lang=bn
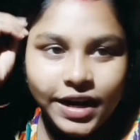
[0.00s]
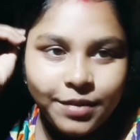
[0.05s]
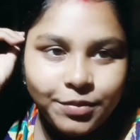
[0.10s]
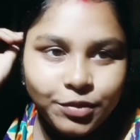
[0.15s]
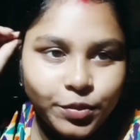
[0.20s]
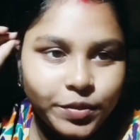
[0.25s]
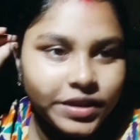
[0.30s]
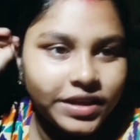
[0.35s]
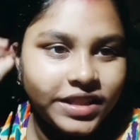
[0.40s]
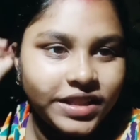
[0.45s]
আর আমি
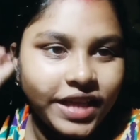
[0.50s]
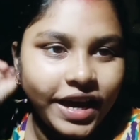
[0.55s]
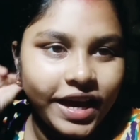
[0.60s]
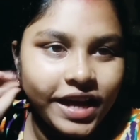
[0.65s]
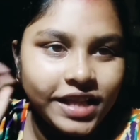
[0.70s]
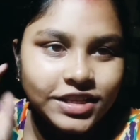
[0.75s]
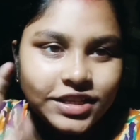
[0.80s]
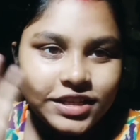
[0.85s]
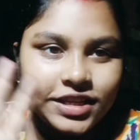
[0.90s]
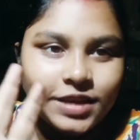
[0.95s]
তোমাদের
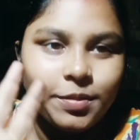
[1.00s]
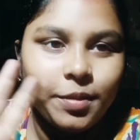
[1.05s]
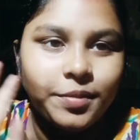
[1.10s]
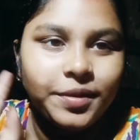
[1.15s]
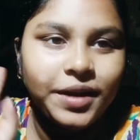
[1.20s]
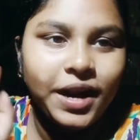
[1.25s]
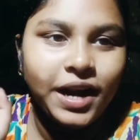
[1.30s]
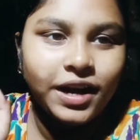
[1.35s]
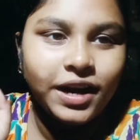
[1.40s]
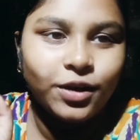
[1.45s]
দেখাচ্ছি
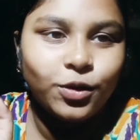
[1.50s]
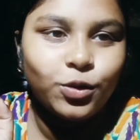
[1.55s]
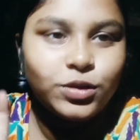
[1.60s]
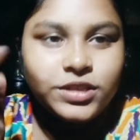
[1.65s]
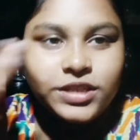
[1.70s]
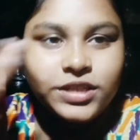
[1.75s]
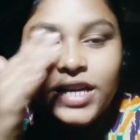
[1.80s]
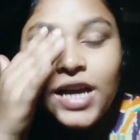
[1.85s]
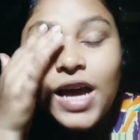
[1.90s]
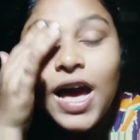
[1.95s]
কিভাবে রান্না
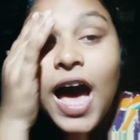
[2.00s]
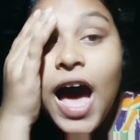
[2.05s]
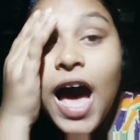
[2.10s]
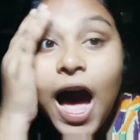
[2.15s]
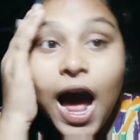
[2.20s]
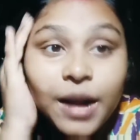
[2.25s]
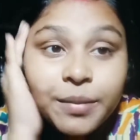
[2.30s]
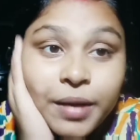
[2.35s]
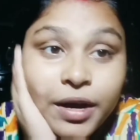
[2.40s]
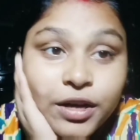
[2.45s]
করছি
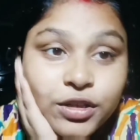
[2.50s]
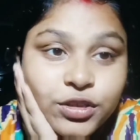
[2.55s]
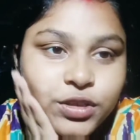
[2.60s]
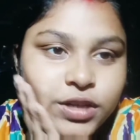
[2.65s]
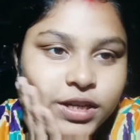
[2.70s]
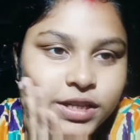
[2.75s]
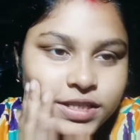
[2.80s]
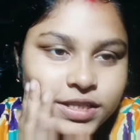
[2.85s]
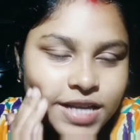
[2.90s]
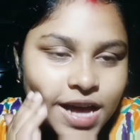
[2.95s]
আর
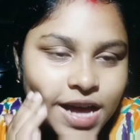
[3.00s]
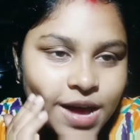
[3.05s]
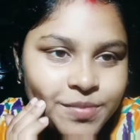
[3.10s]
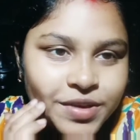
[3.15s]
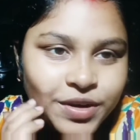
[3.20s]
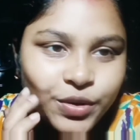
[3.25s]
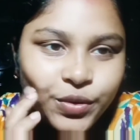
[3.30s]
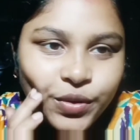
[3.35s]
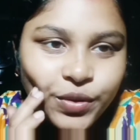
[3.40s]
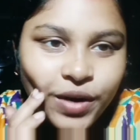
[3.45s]
মাংসটা আজকে আমি
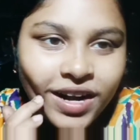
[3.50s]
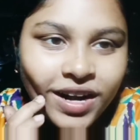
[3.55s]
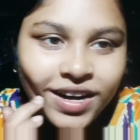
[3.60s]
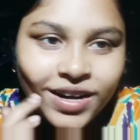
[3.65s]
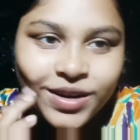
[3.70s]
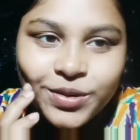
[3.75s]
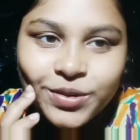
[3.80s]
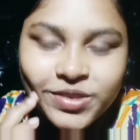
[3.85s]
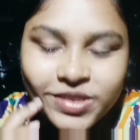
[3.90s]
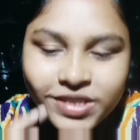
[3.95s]
একটু
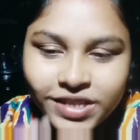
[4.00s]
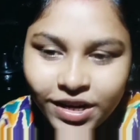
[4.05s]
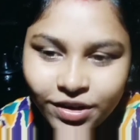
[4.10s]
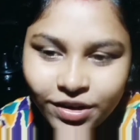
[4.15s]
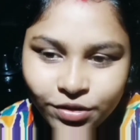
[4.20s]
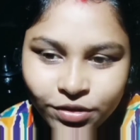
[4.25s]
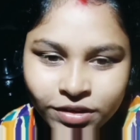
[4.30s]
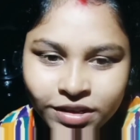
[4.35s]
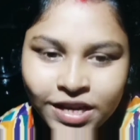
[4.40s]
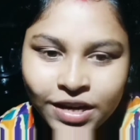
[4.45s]
রান্না করছি
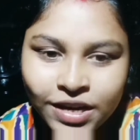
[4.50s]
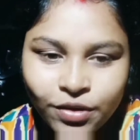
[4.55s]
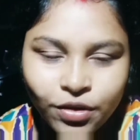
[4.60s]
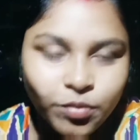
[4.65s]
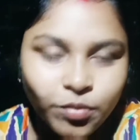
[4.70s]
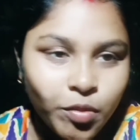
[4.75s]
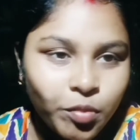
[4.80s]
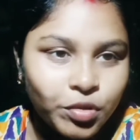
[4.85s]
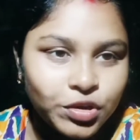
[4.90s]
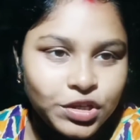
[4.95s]
কারণ কি
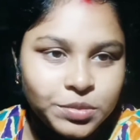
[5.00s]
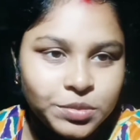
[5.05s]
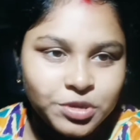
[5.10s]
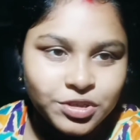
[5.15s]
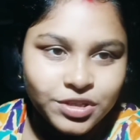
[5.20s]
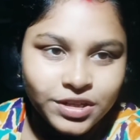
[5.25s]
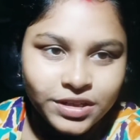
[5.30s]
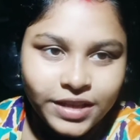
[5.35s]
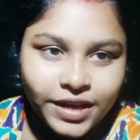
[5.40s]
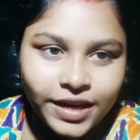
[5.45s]
করব বসে
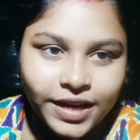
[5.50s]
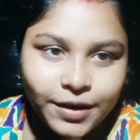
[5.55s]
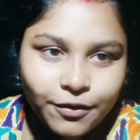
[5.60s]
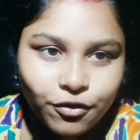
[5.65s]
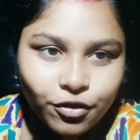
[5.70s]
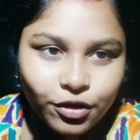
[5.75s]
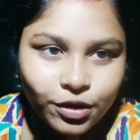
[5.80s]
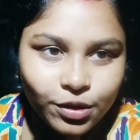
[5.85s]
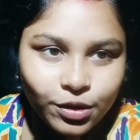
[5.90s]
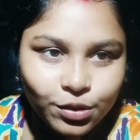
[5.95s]
বসে থেকে
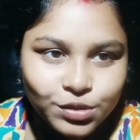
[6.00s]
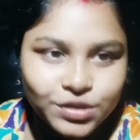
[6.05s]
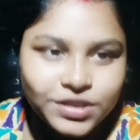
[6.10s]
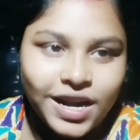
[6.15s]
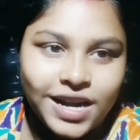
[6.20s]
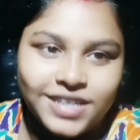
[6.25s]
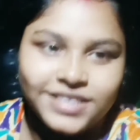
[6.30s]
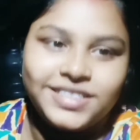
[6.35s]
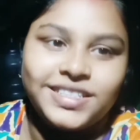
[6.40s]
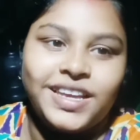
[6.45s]
ফোনেও
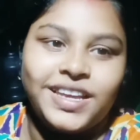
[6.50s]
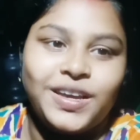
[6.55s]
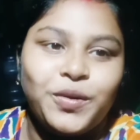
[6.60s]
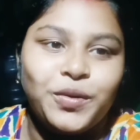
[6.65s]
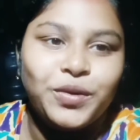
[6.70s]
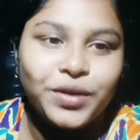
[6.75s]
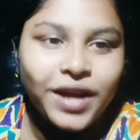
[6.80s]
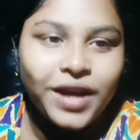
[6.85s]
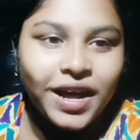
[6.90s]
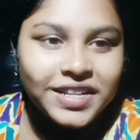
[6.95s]
চার্জ নেই
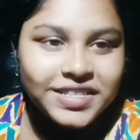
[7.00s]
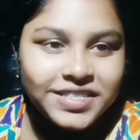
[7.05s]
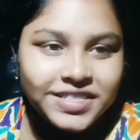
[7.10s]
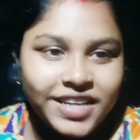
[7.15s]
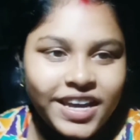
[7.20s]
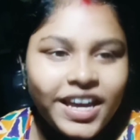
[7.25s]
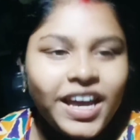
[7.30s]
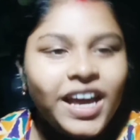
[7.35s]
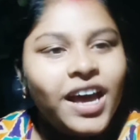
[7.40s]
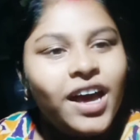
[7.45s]
কোনো কাজ
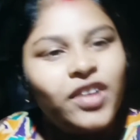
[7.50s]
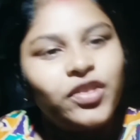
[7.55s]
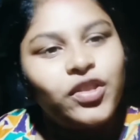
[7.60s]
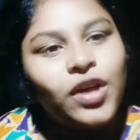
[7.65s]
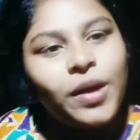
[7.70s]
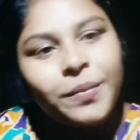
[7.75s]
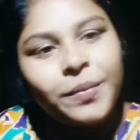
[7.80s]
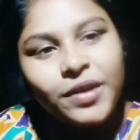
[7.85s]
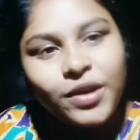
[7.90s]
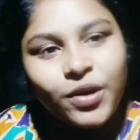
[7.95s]
নেই তো
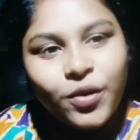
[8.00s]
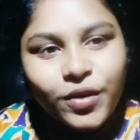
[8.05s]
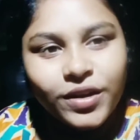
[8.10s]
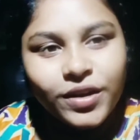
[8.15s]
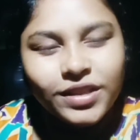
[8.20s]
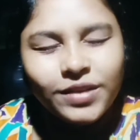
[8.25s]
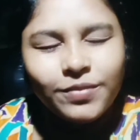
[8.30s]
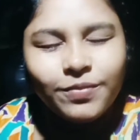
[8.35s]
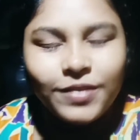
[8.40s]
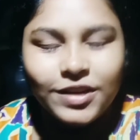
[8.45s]
আমি
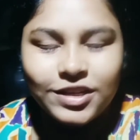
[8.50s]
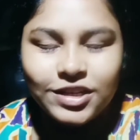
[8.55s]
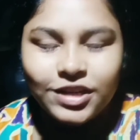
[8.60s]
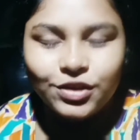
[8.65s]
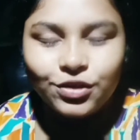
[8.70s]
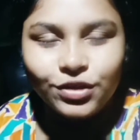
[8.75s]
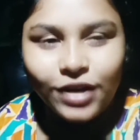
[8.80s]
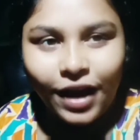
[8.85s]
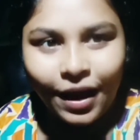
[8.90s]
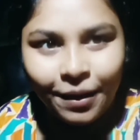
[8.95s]
করে দিই বেশ
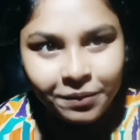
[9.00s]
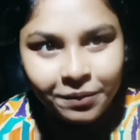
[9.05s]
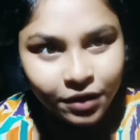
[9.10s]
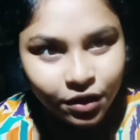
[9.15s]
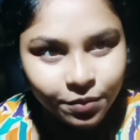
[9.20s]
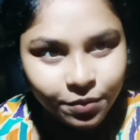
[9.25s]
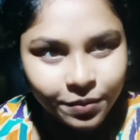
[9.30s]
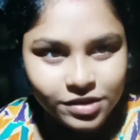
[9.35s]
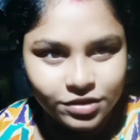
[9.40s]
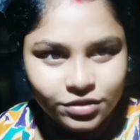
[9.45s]
একটু
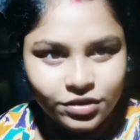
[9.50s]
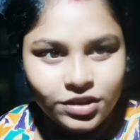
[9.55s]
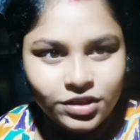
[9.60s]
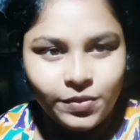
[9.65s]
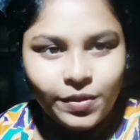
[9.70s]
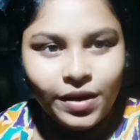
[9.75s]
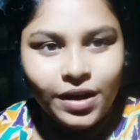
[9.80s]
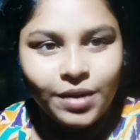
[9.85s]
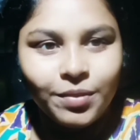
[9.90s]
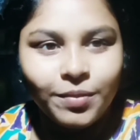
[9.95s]
টাইমটাও পাস হয়ে
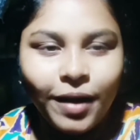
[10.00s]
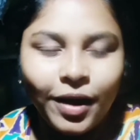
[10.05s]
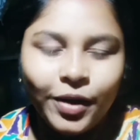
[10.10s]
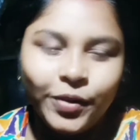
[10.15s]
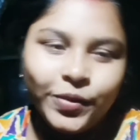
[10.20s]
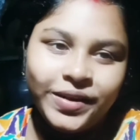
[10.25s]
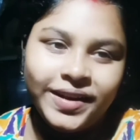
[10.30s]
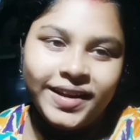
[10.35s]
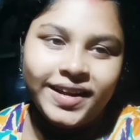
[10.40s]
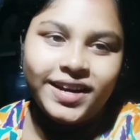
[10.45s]
যাবে আর আমার
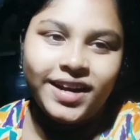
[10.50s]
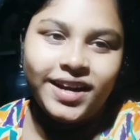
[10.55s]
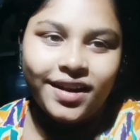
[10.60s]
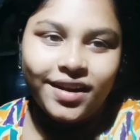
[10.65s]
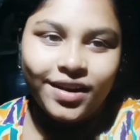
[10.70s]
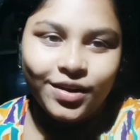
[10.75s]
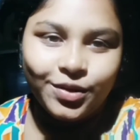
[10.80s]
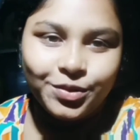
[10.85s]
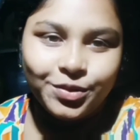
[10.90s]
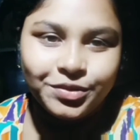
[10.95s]
ভালোই লাগে
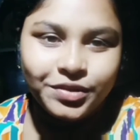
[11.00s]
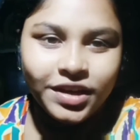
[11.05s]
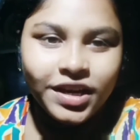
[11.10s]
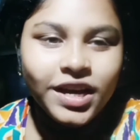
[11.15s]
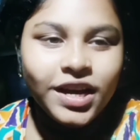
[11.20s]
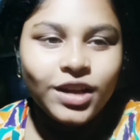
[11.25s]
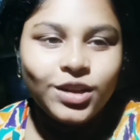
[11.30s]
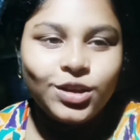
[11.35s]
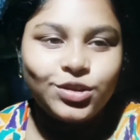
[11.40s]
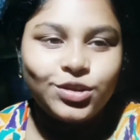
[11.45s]
রান্না করতে
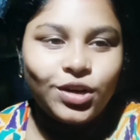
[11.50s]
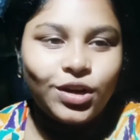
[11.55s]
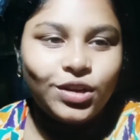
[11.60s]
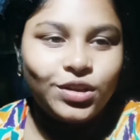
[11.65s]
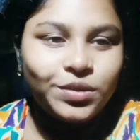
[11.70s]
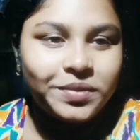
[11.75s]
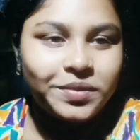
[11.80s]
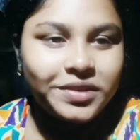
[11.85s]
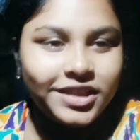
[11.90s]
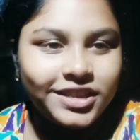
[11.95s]
তো চলো
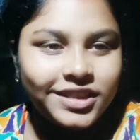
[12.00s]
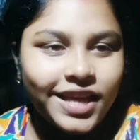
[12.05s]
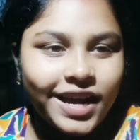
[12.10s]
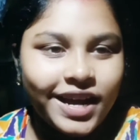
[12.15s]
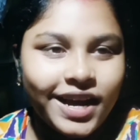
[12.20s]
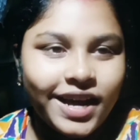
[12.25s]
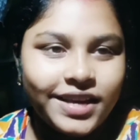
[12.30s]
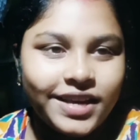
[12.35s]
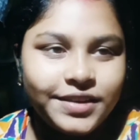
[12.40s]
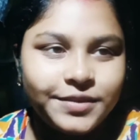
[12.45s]
তোমাদের
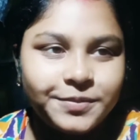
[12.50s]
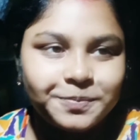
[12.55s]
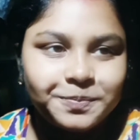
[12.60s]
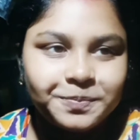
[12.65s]
দেখাই